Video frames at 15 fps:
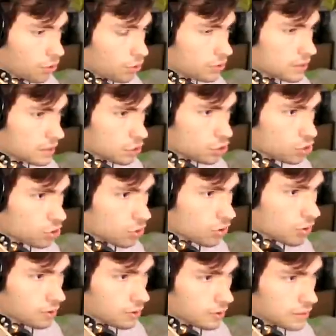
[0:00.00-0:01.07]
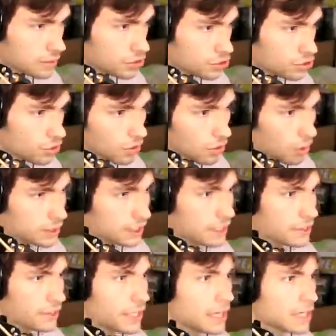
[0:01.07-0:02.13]
Gros, c'est chaud. C'est chaud. Oh, attends,
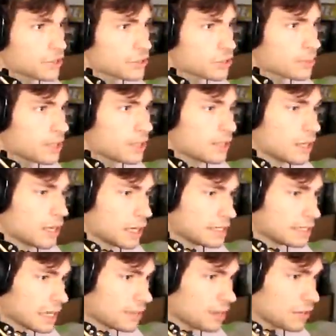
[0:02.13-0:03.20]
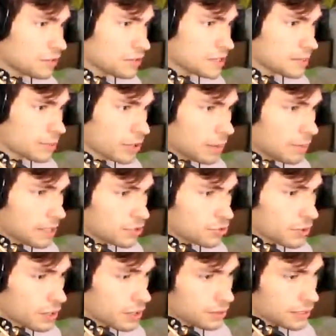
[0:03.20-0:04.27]
attends, là, je sens bien. La ligne d'arrivée, elle est forcément là-bas, tu
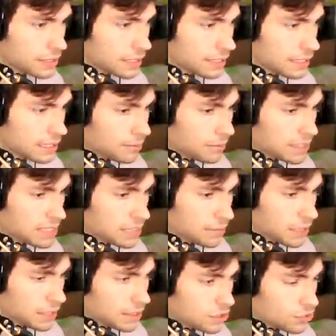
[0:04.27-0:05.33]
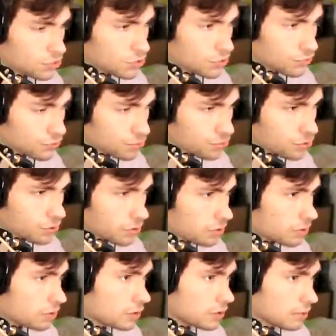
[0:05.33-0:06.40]
vois. J'essaie de garder ma stamina, de toute façon, on s'en fout du temps.
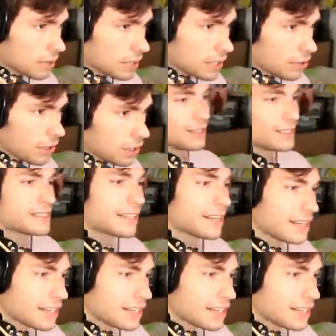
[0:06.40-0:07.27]
et quoi là C'est un